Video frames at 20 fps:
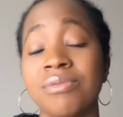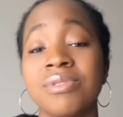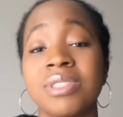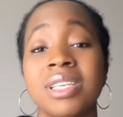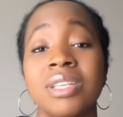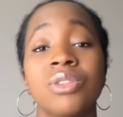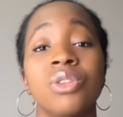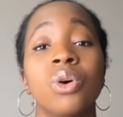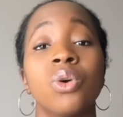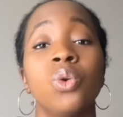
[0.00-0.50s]
vous
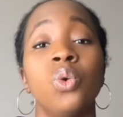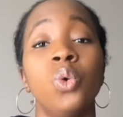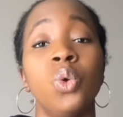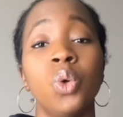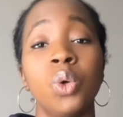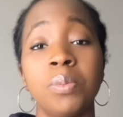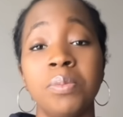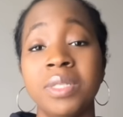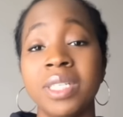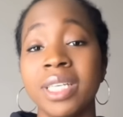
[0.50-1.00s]
êtes dans
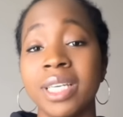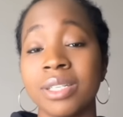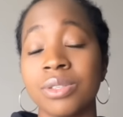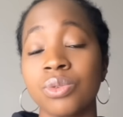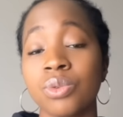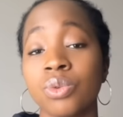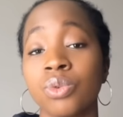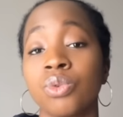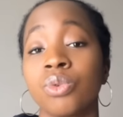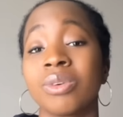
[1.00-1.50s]

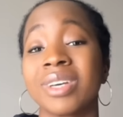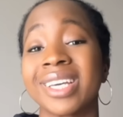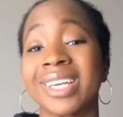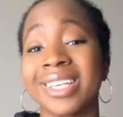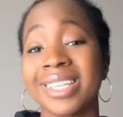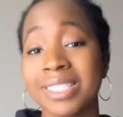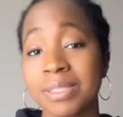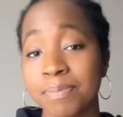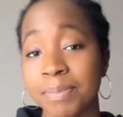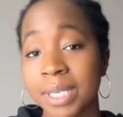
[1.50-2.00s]
l'obligation de
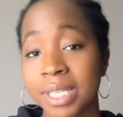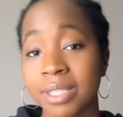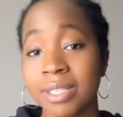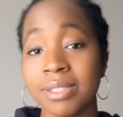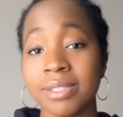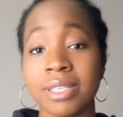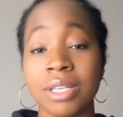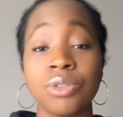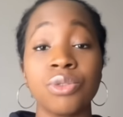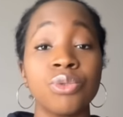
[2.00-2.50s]
respecter
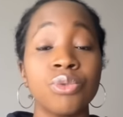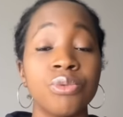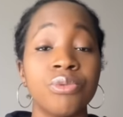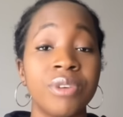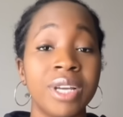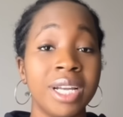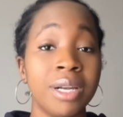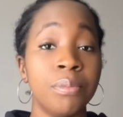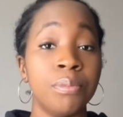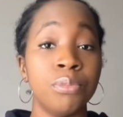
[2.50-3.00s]
cette
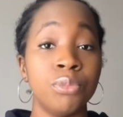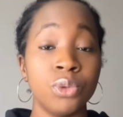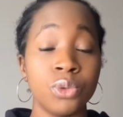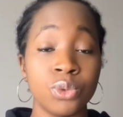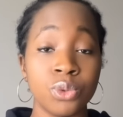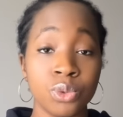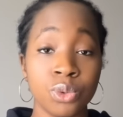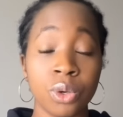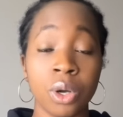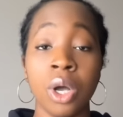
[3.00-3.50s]
nouvelle
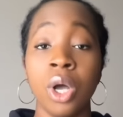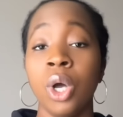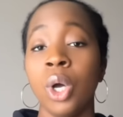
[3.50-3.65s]
mesure.